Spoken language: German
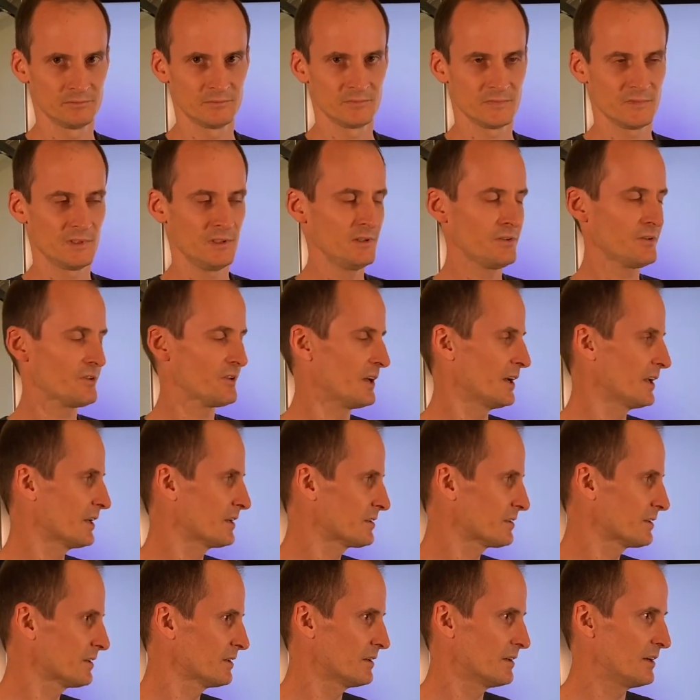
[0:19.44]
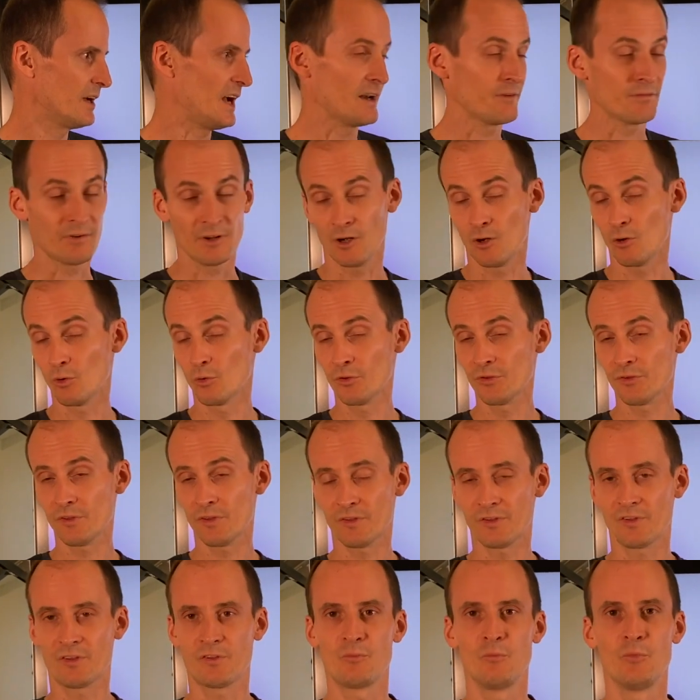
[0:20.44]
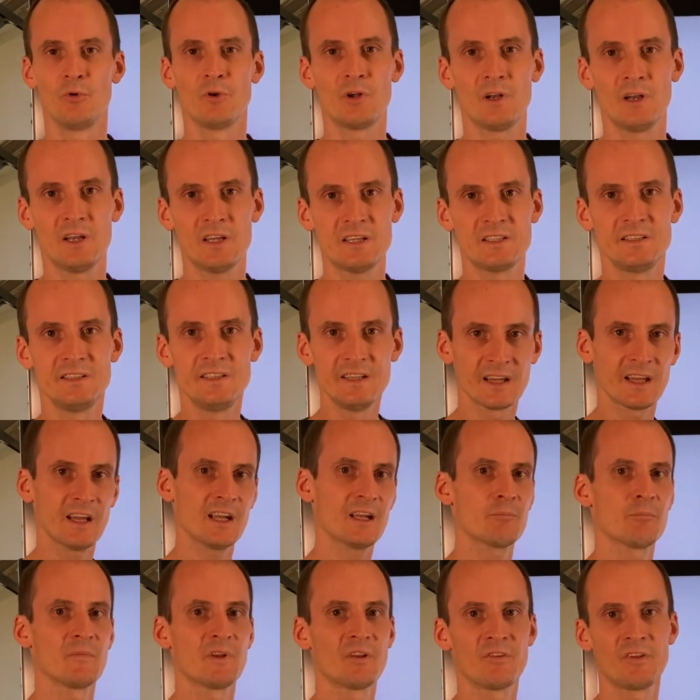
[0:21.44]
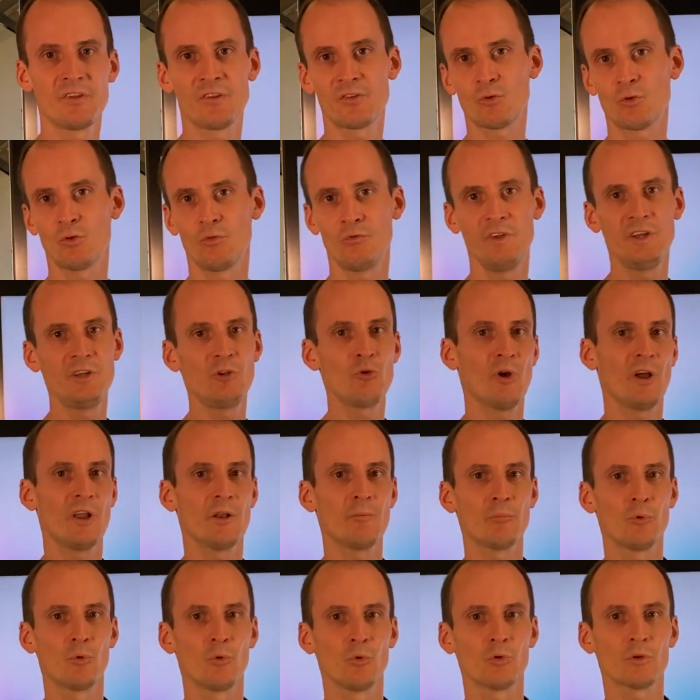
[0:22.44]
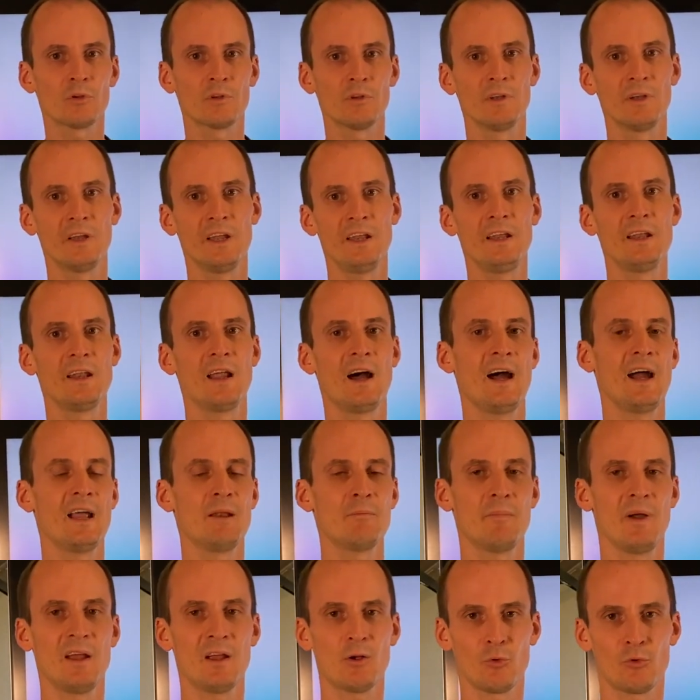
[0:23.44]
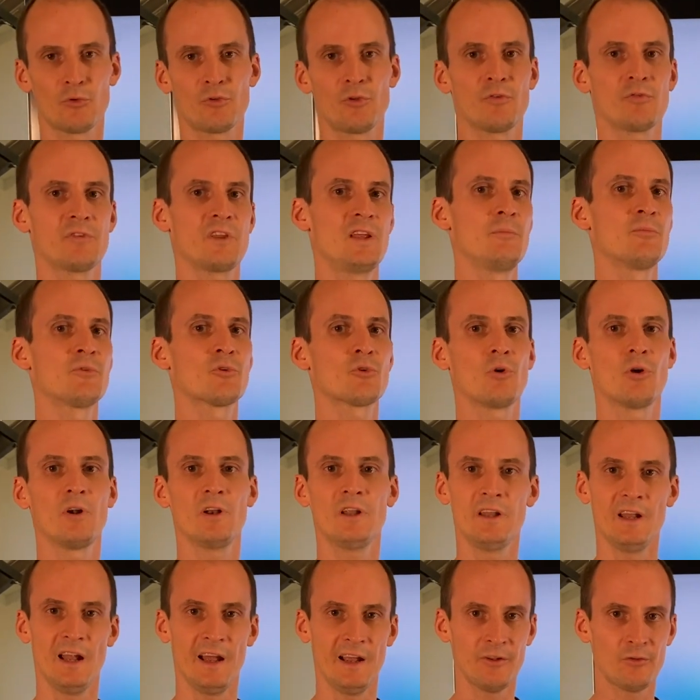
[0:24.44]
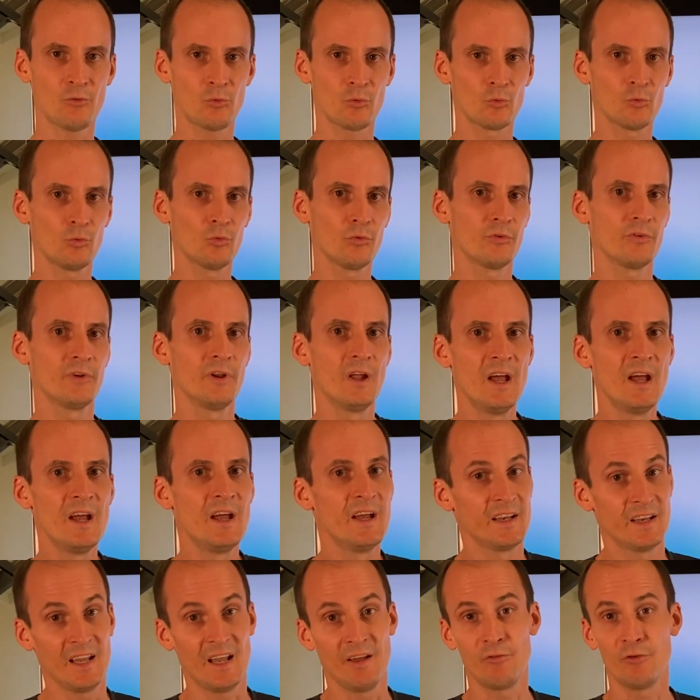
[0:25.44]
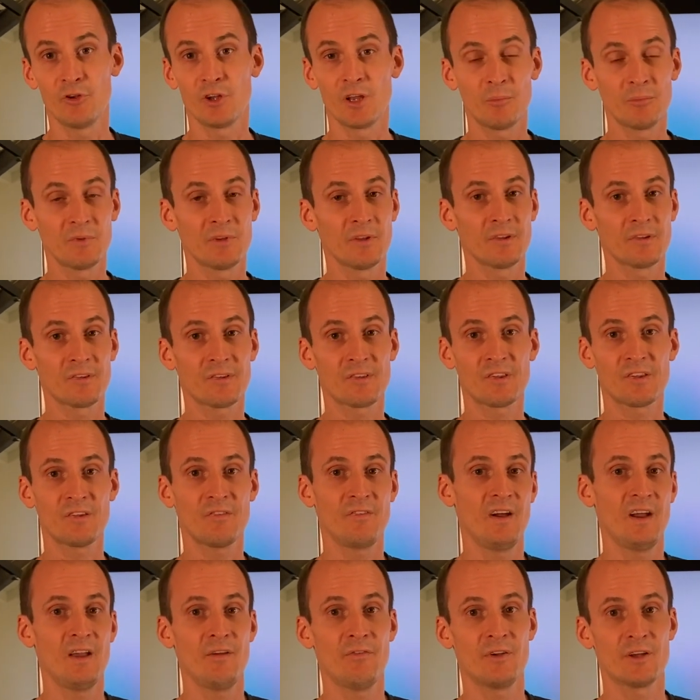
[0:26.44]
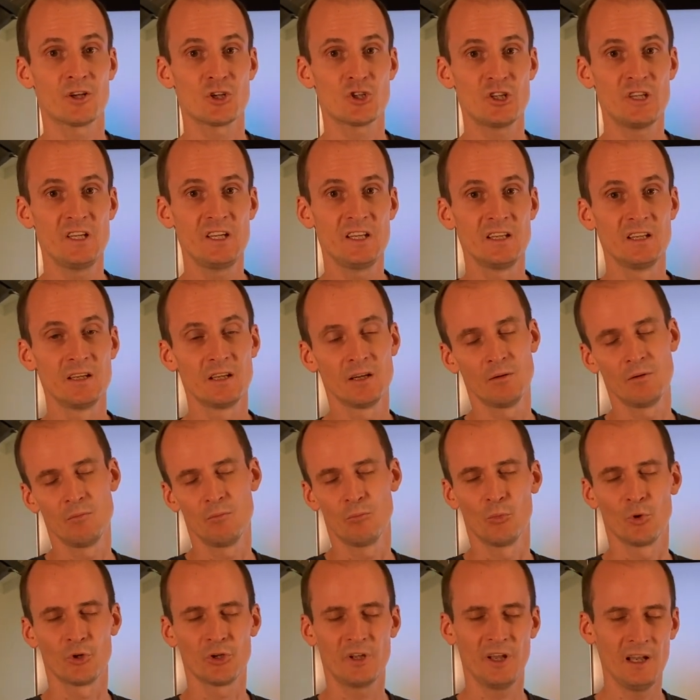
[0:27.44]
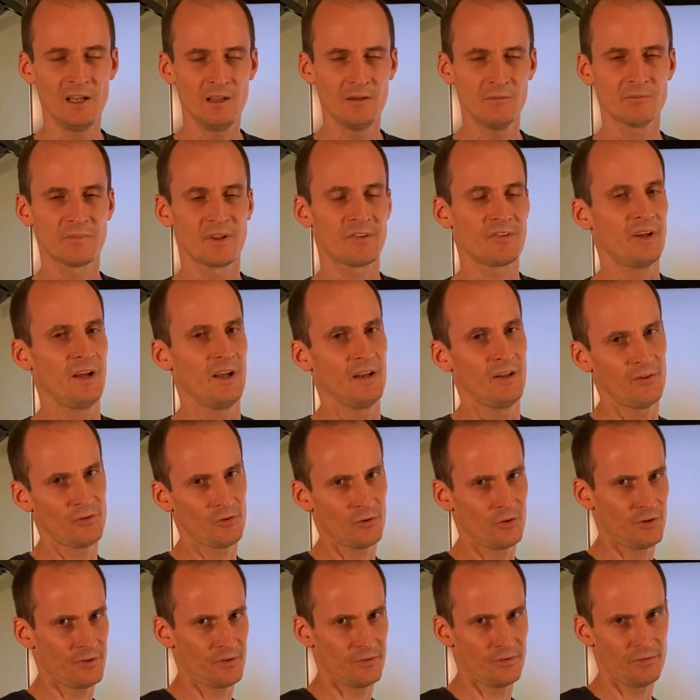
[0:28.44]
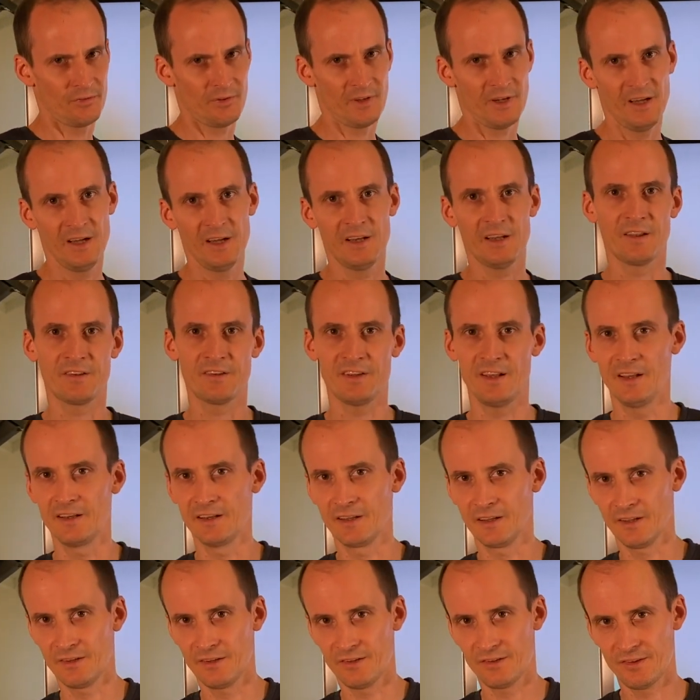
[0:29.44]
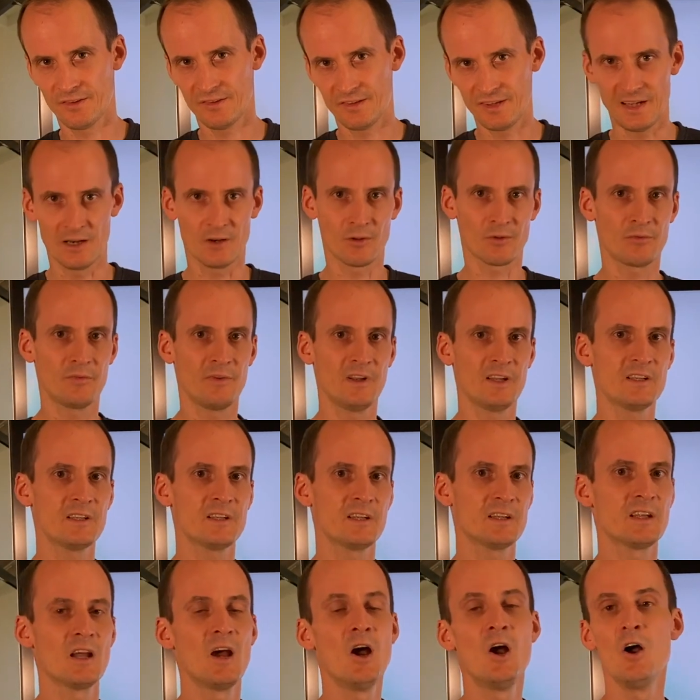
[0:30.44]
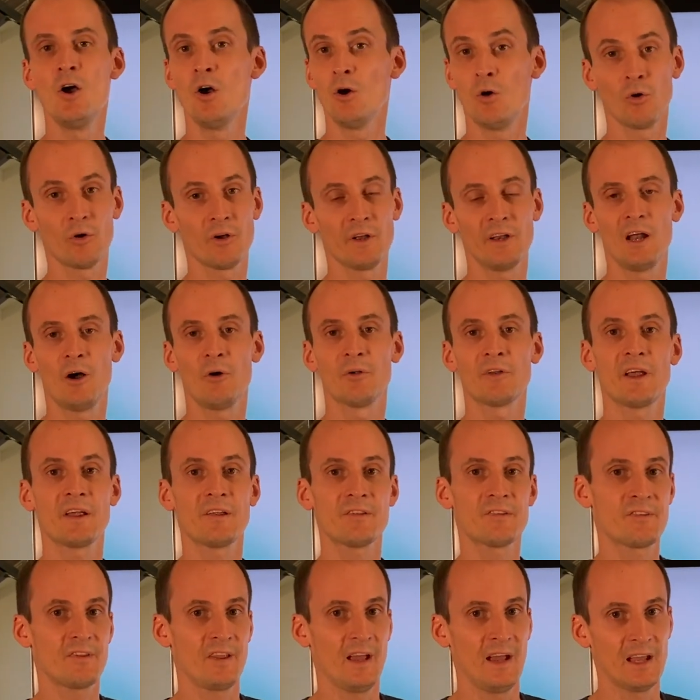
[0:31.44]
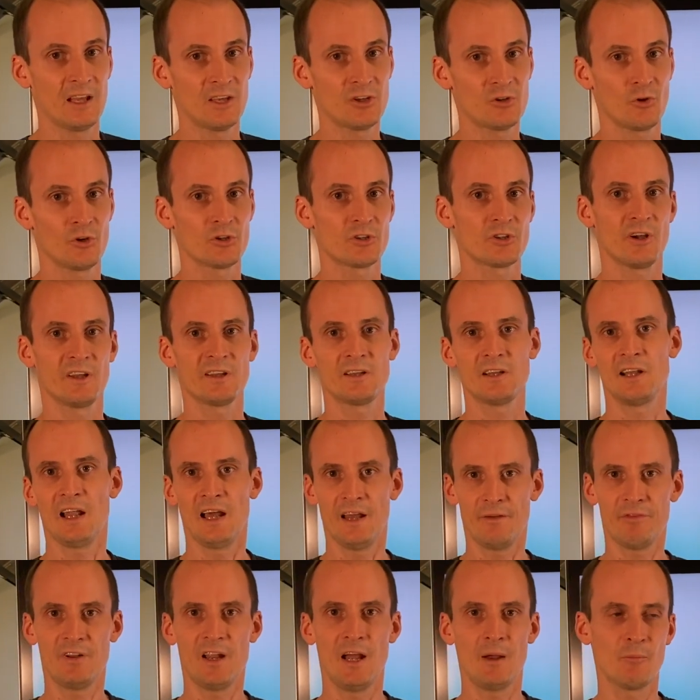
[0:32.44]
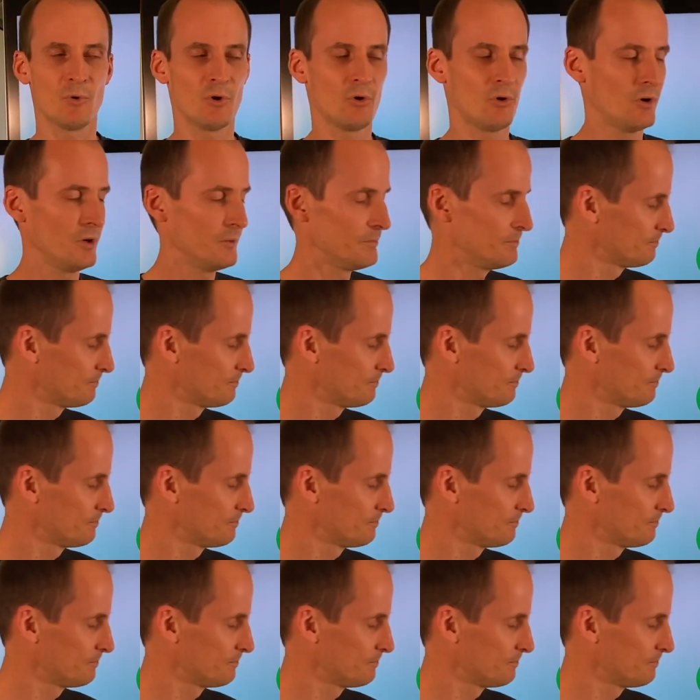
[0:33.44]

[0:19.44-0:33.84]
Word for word: Ja, seit äh, Anfang August ist es möglich, direkt mit Cisco Video-Endpunkten in einen Microsoft Teams Call hineinzurufen. Dafür gibt es zwei verschiedene Modelle. Das eine ist kostenfrei, das andere ist zahlungspflichtig. Und genau das zeige ich euch heute live in einem Call.